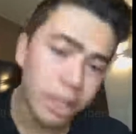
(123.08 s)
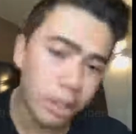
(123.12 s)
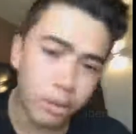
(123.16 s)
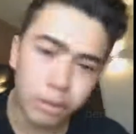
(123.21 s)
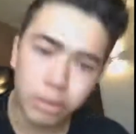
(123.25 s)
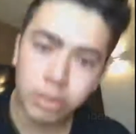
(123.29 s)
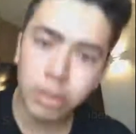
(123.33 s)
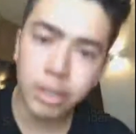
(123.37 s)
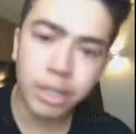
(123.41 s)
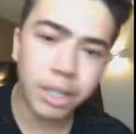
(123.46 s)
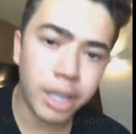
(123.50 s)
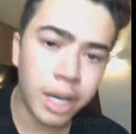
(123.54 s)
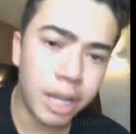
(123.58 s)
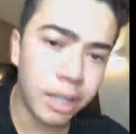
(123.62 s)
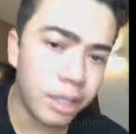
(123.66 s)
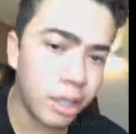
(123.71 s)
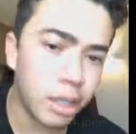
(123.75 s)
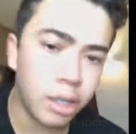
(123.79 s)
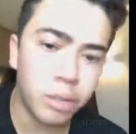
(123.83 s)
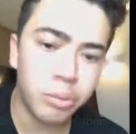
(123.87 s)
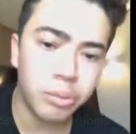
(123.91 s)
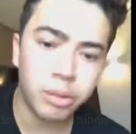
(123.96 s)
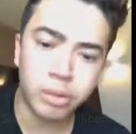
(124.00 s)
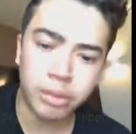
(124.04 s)
Eu não sou ninguém
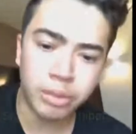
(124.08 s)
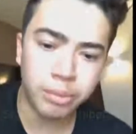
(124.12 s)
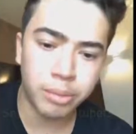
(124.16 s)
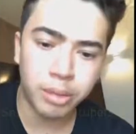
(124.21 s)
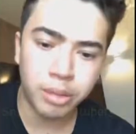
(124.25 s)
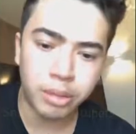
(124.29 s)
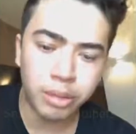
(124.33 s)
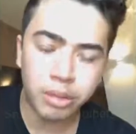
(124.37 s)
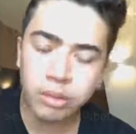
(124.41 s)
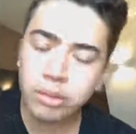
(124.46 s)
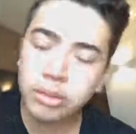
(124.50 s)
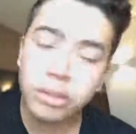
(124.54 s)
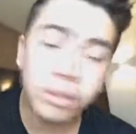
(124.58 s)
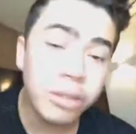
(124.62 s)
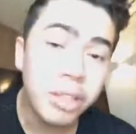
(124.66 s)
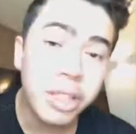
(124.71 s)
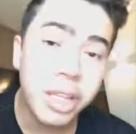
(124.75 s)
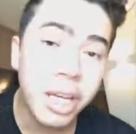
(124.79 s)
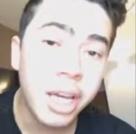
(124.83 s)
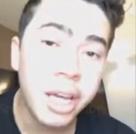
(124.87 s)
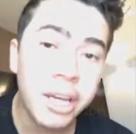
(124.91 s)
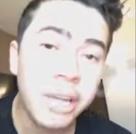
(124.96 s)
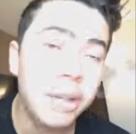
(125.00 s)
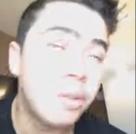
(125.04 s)
não, meus amigos, eu não sou
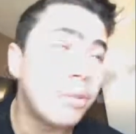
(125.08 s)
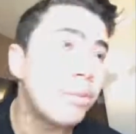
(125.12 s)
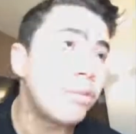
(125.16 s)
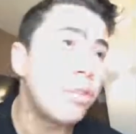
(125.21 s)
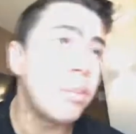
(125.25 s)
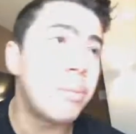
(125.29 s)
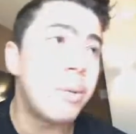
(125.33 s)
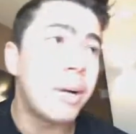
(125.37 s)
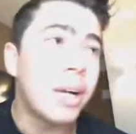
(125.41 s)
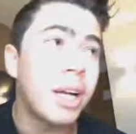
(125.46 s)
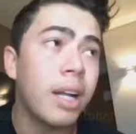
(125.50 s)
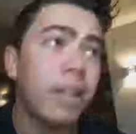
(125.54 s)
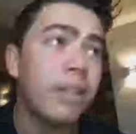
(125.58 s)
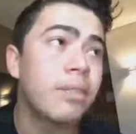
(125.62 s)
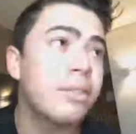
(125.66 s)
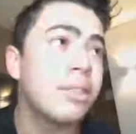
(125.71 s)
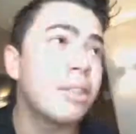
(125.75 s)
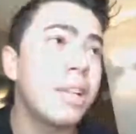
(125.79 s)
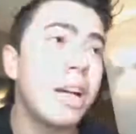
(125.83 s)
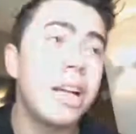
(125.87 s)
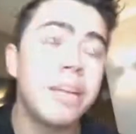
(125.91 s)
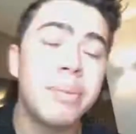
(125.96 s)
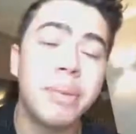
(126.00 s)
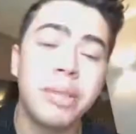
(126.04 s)
ninguém. Eu não vou para cada
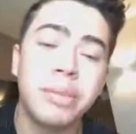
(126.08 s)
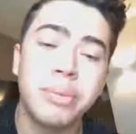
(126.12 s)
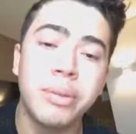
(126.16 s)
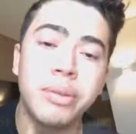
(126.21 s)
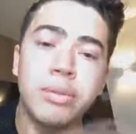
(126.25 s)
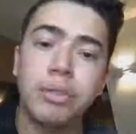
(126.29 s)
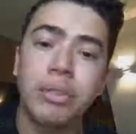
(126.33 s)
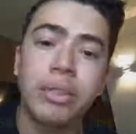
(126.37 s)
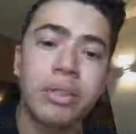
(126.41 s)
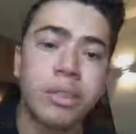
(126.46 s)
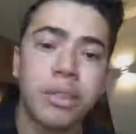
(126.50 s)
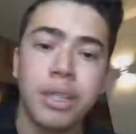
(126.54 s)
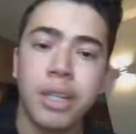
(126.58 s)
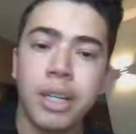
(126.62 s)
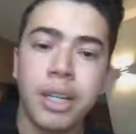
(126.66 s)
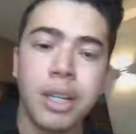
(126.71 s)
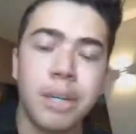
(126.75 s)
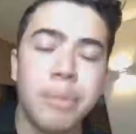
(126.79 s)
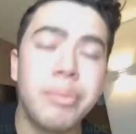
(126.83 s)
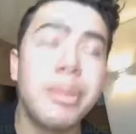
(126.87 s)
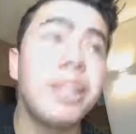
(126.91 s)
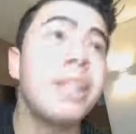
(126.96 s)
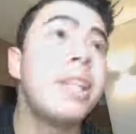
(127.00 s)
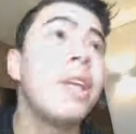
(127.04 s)
cidade para as pessoas me